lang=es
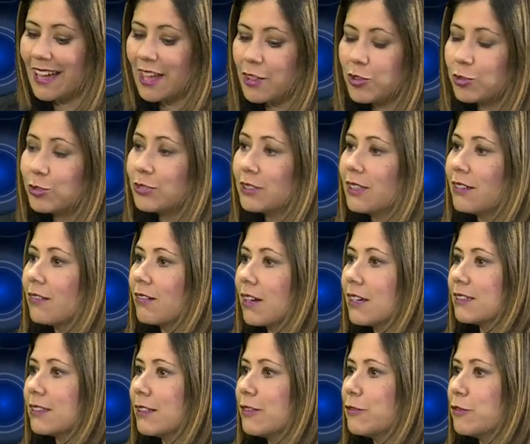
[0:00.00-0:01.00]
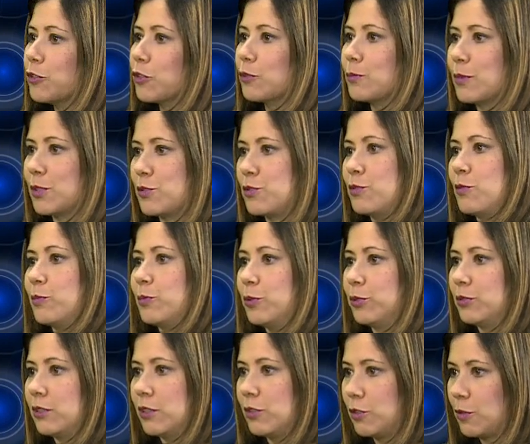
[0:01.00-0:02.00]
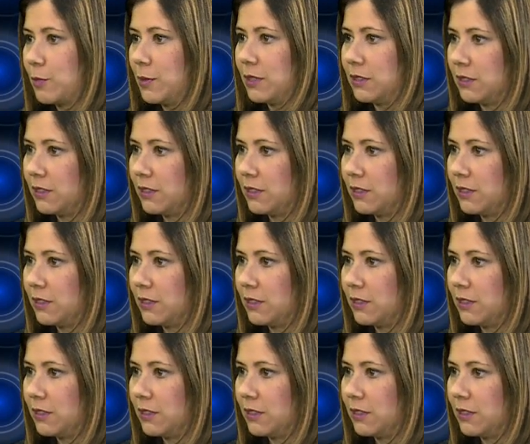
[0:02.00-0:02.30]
¿A dónde va esta información posteriormente?